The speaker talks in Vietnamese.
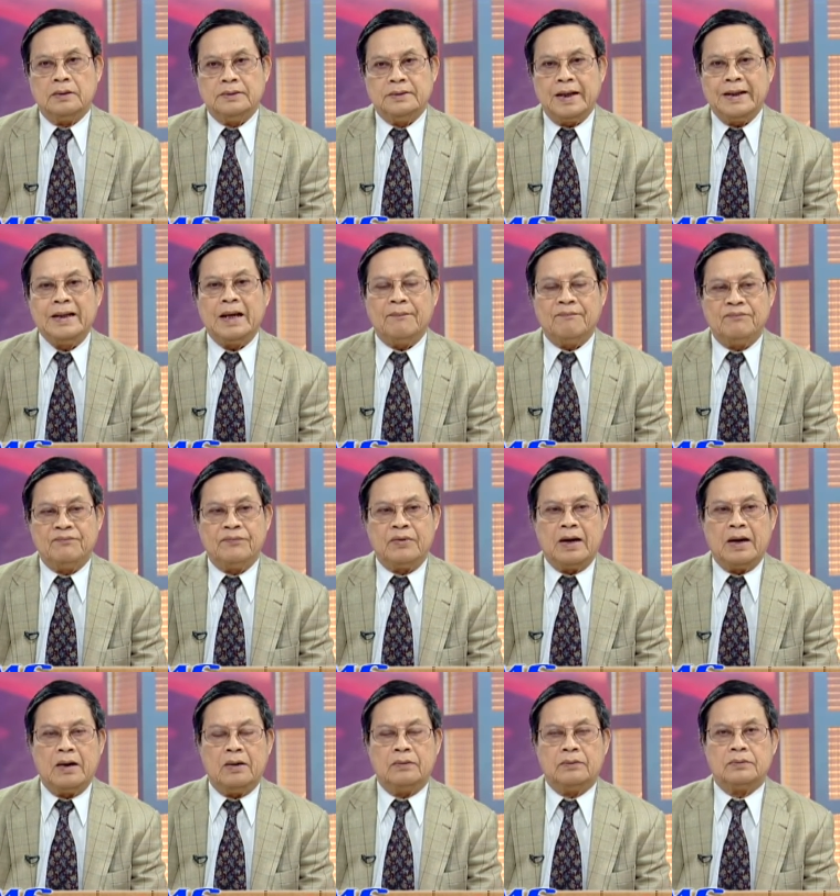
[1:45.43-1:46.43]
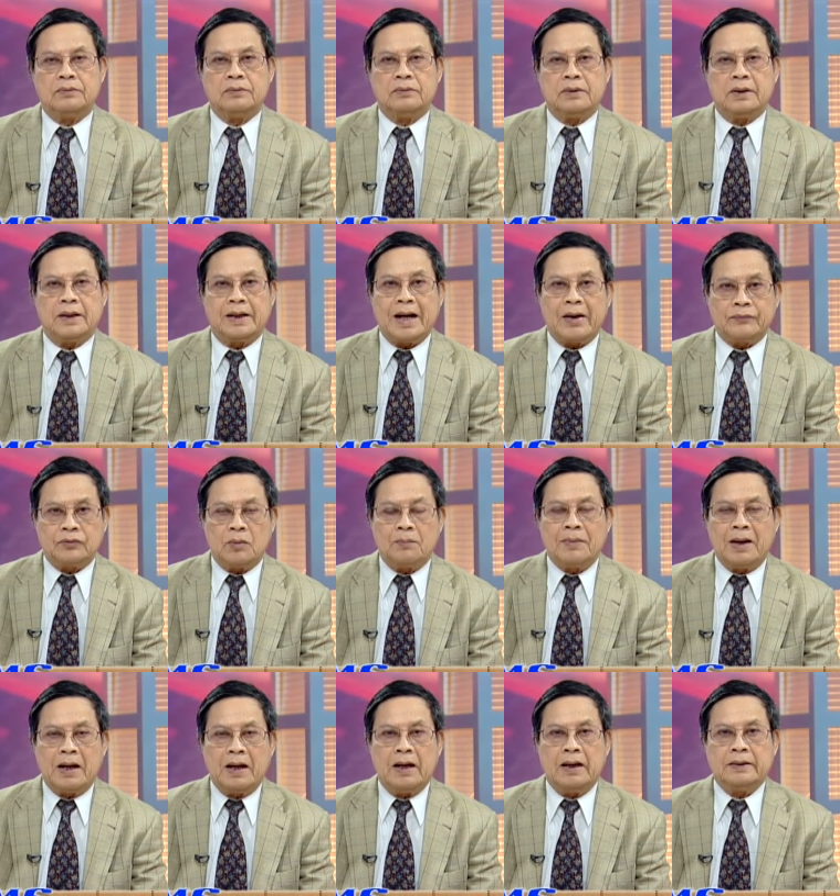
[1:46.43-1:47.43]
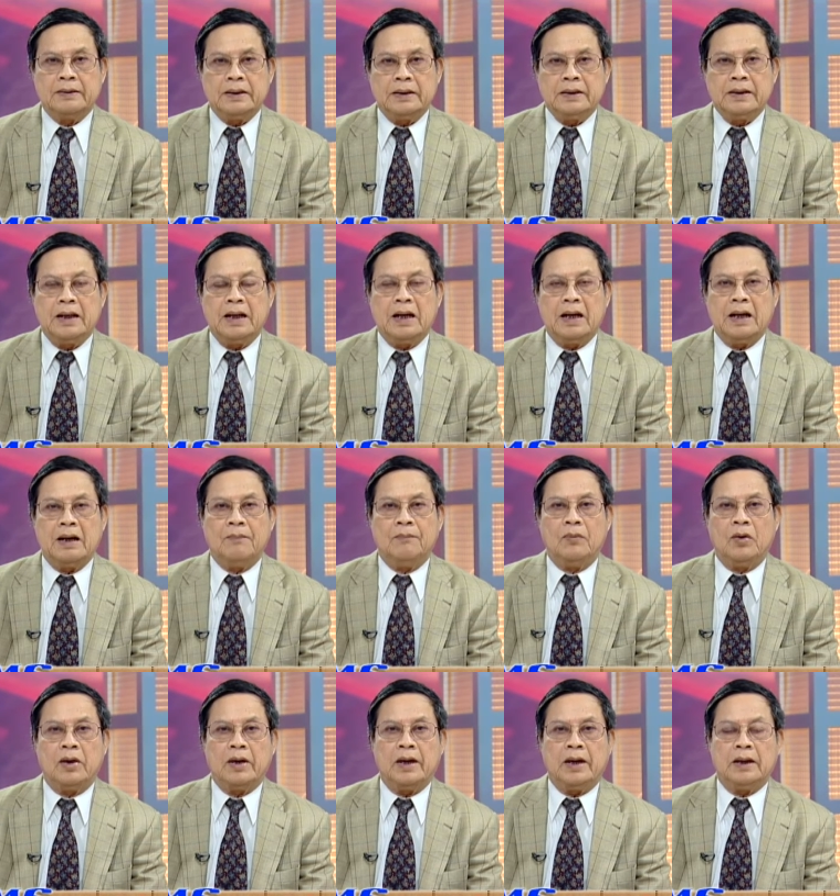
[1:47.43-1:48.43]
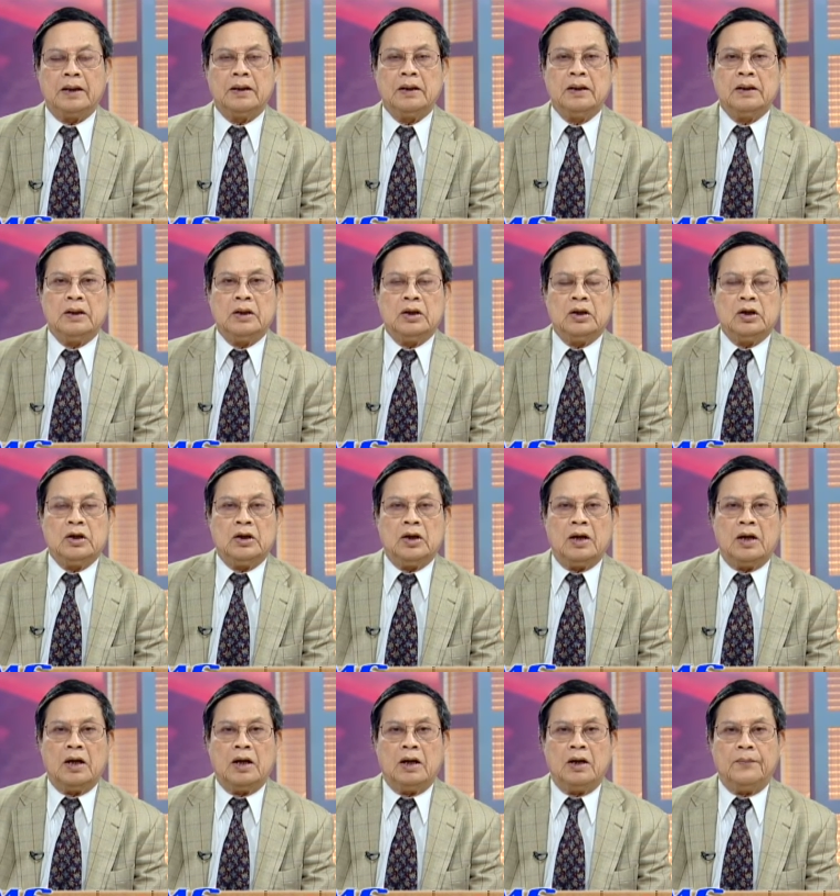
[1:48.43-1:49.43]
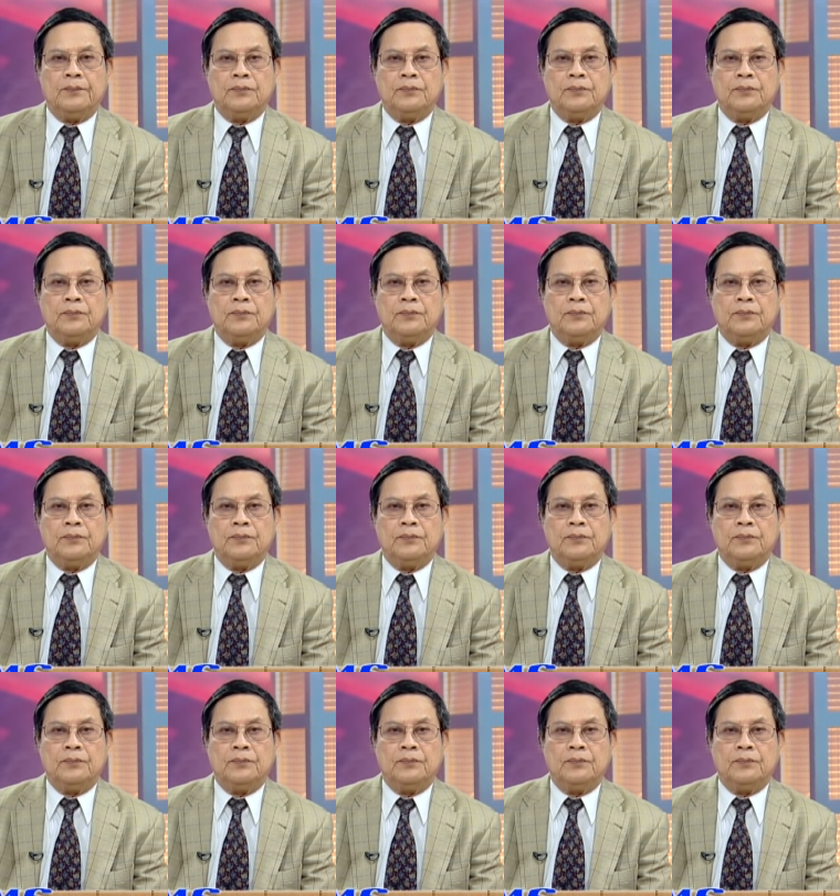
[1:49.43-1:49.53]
gia nhập vào Captima tất nhiên là một cái à,